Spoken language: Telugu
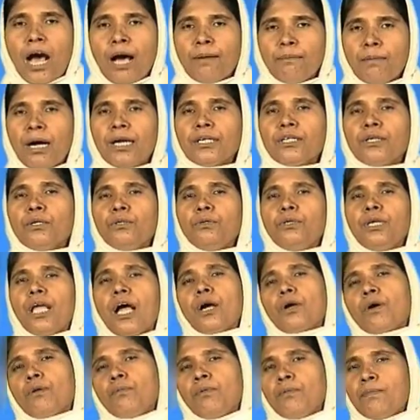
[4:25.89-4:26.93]
ఆ మాటను
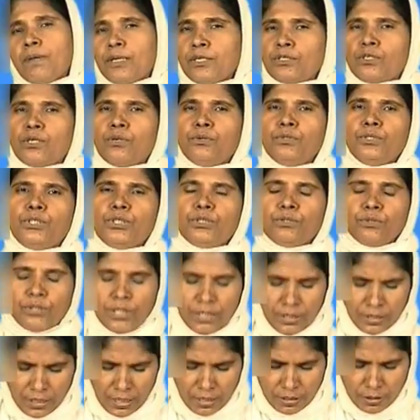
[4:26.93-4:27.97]
యాకుబు మనసులో
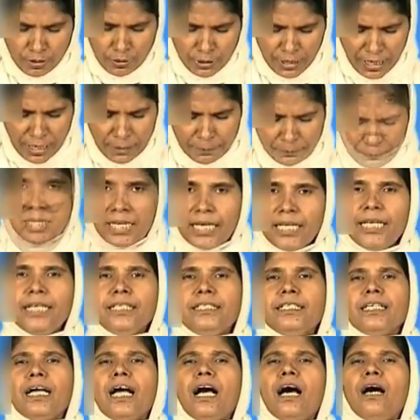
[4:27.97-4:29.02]
ఉంచుకుంటాడు హలలుయ ఈ
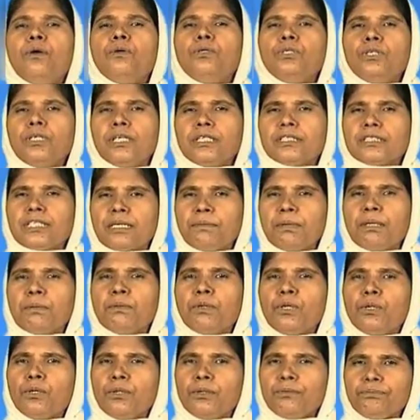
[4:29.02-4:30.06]
రీతిగా ఉంటున్న
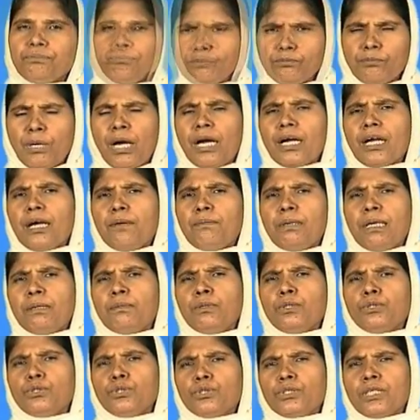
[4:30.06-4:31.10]
సమయంలో బాగా
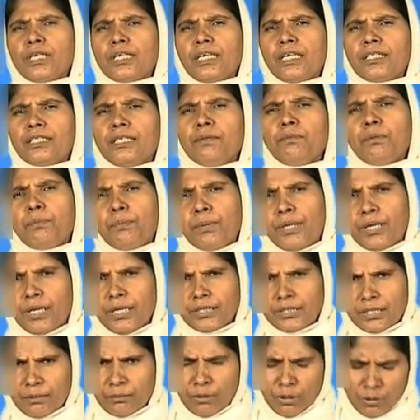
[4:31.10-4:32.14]
బైబిల్ చూసినట్లయితే ముప్పై ఏడు
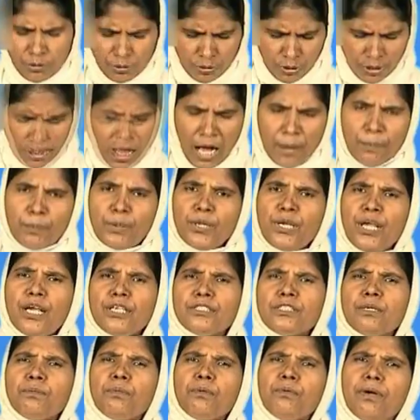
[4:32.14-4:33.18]
అధ్యాయంలో అప్పుడు
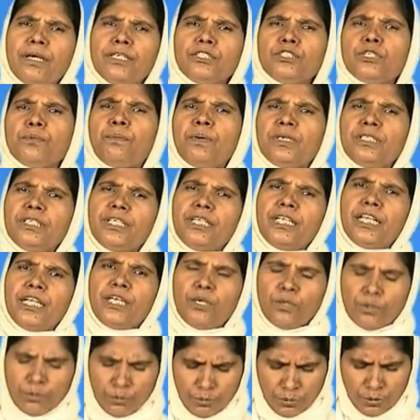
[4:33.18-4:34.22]
ఏసబ్బు వయసు
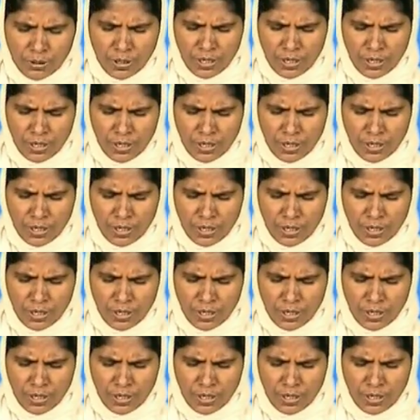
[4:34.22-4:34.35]
పదిహేడేండ్లు